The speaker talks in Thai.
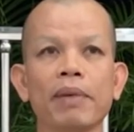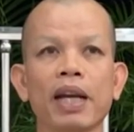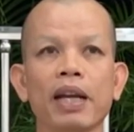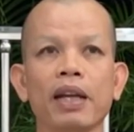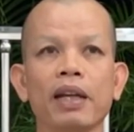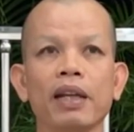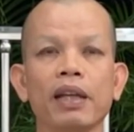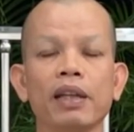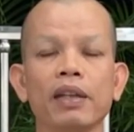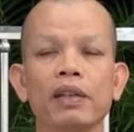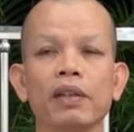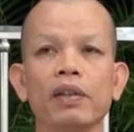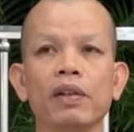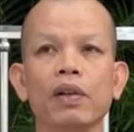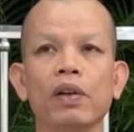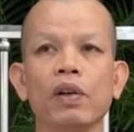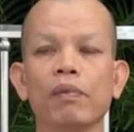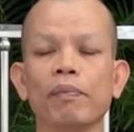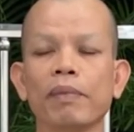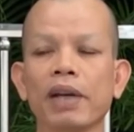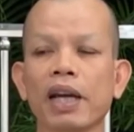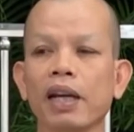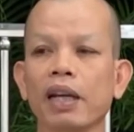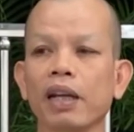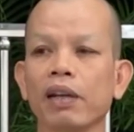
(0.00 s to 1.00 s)
บานี่อ
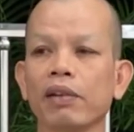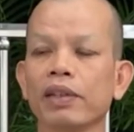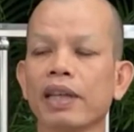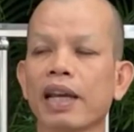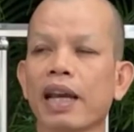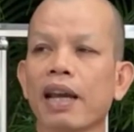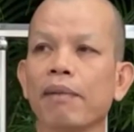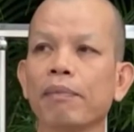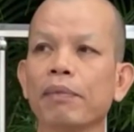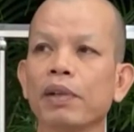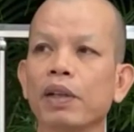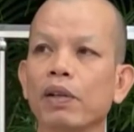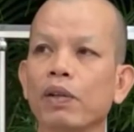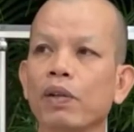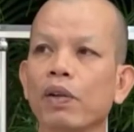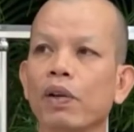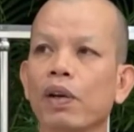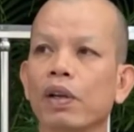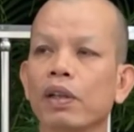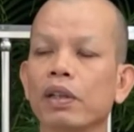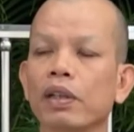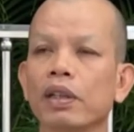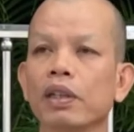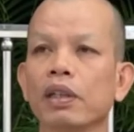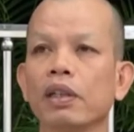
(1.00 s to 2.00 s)
อกมาแล้วหญ้ามันก็ง
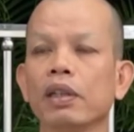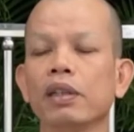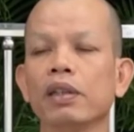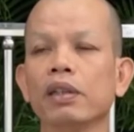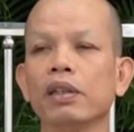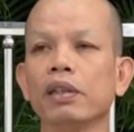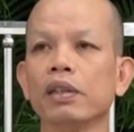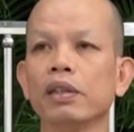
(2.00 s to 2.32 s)
อกขึ้น